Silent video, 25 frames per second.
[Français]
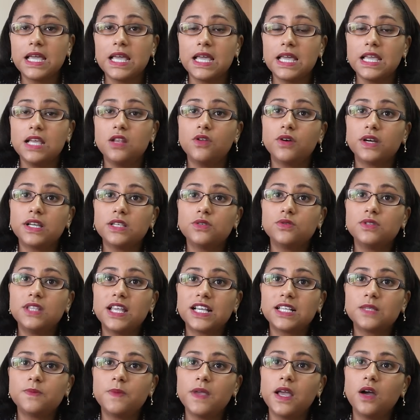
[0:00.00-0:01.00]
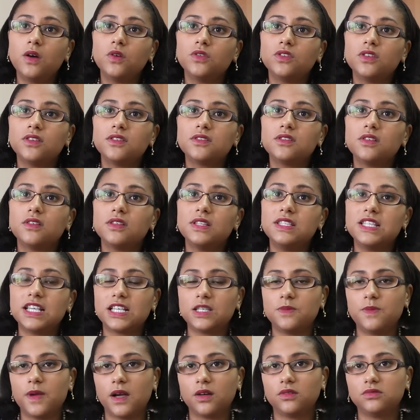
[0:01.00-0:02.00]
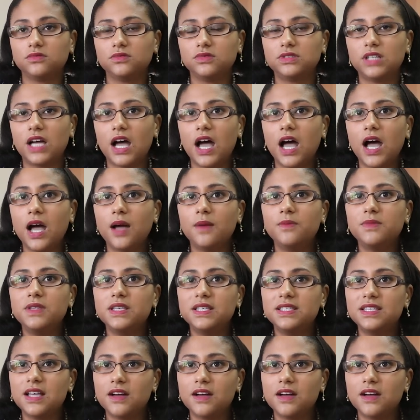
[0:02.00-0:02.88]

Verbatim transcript: et le réseau d'experts, on entend des experts comptables, des